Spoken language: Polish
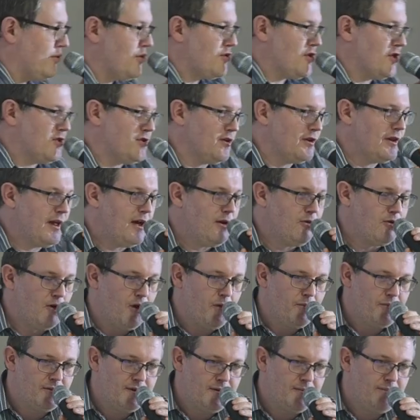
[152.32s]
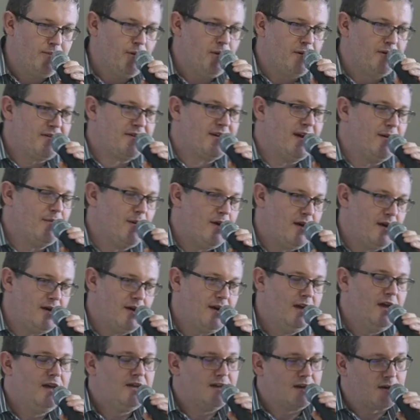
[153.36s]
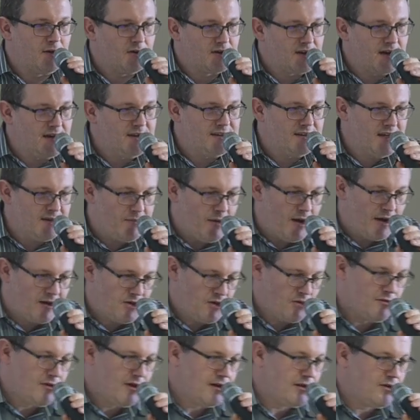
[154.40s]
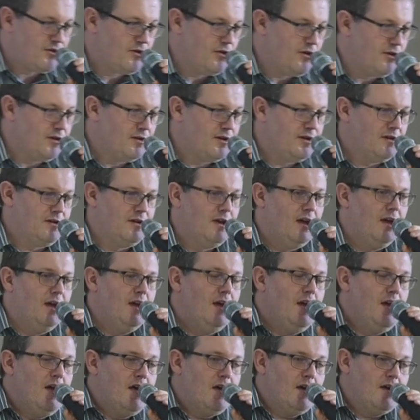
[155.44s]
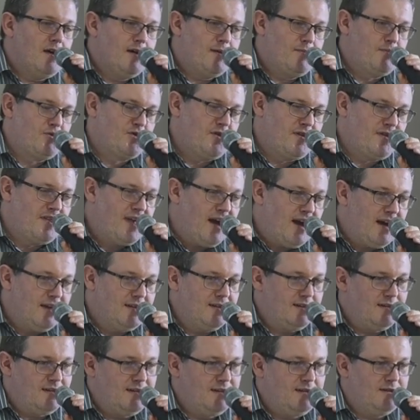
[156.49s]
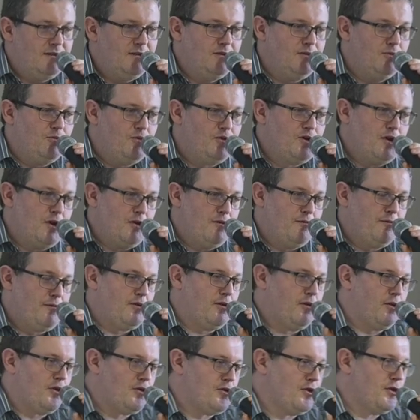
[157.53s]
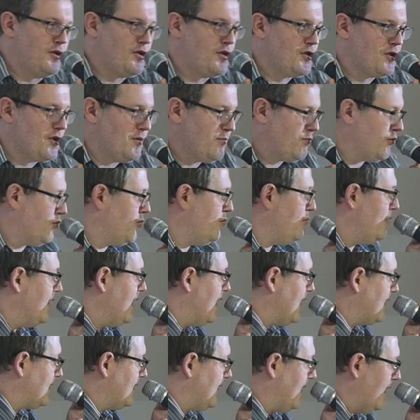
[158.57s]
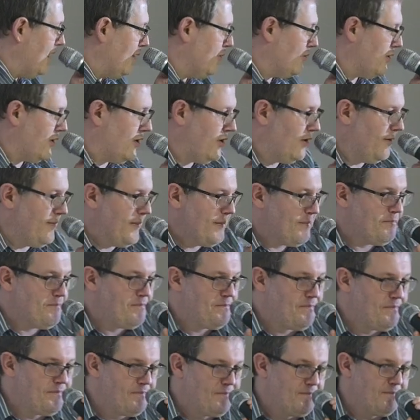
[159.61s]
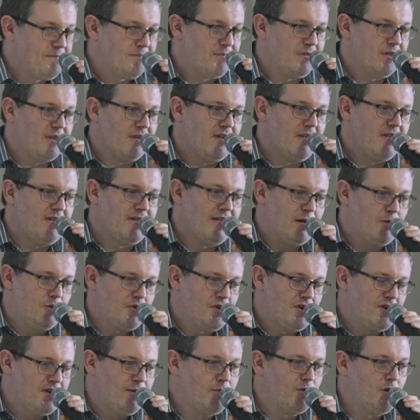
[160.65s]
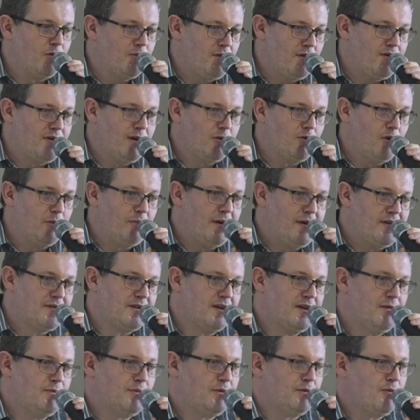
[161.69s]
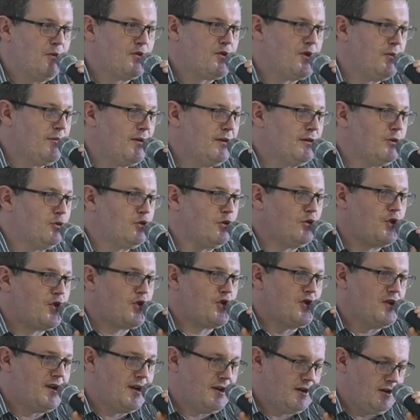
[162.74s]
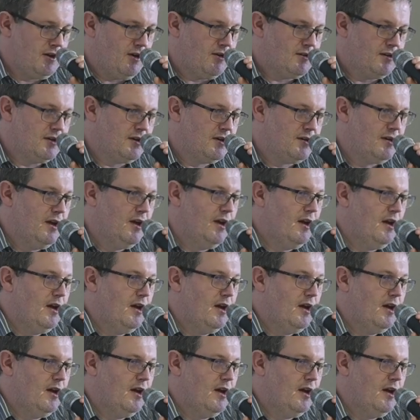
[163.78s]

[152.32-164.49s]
budżecie dla Europy Polska ma, jako kraj najbardziej uzależniony, E, przyznany e, udział w wysokości 3,5 miliarda euro. Mm, założeniem Komisji Europejskiej było, że będą to trzy regiony.